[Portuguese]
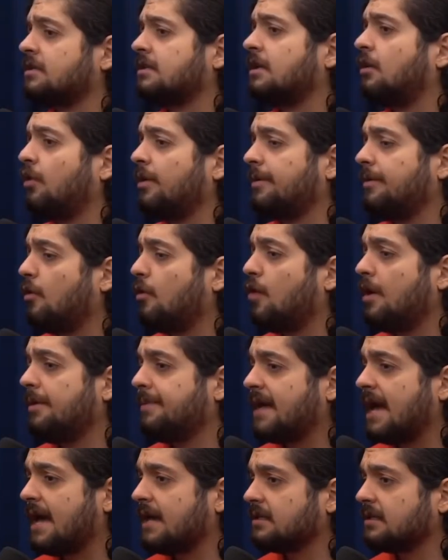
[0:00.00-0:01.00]

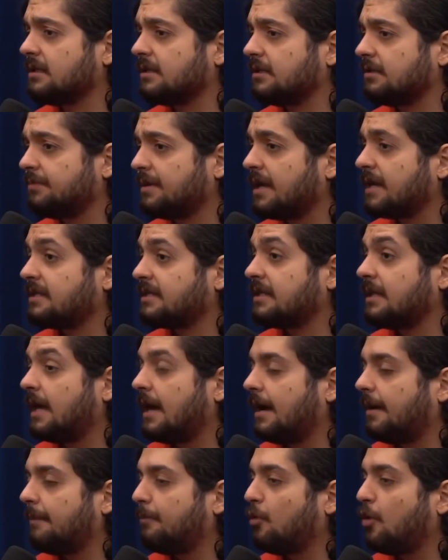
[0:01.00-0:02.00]
OMS? Por que, que você
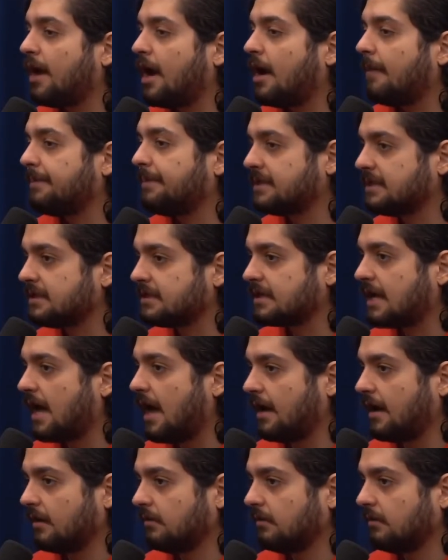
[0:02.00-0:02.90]
dá moral para esses caras?